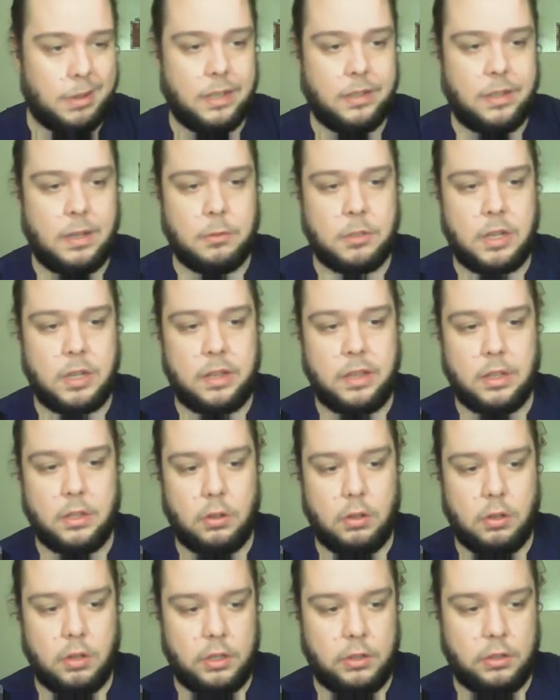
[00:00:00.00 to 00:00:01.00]
¿Qué estamos
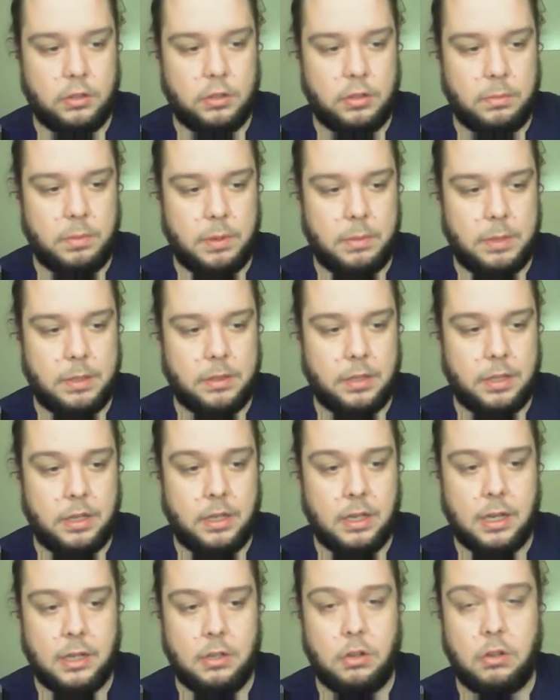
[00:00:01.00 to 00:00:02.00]
haciendo con esto? Simplemente
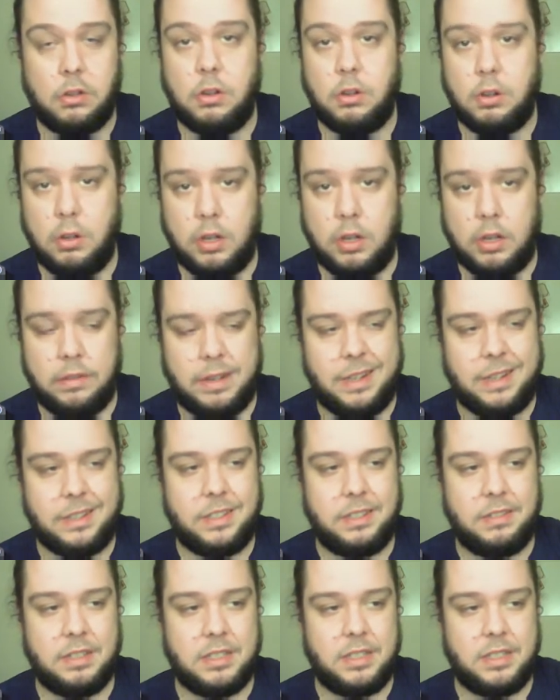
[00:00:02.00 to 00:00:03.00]
aislar los colores, ¿vale?
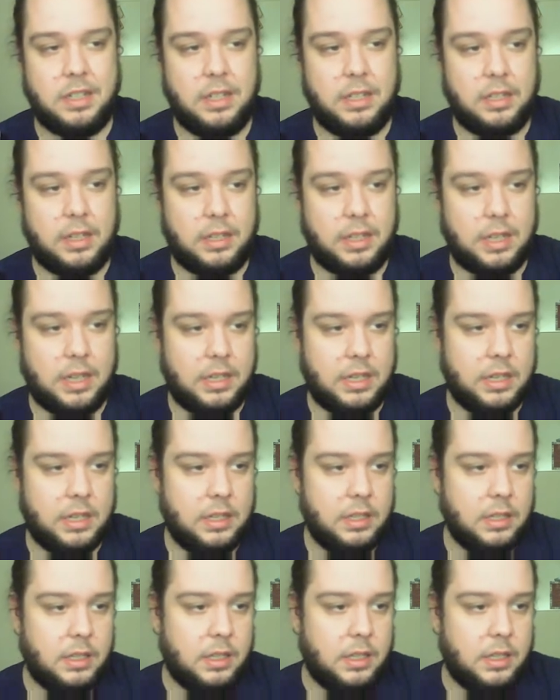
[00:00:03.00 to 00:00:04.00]
Ese va a ser el detalle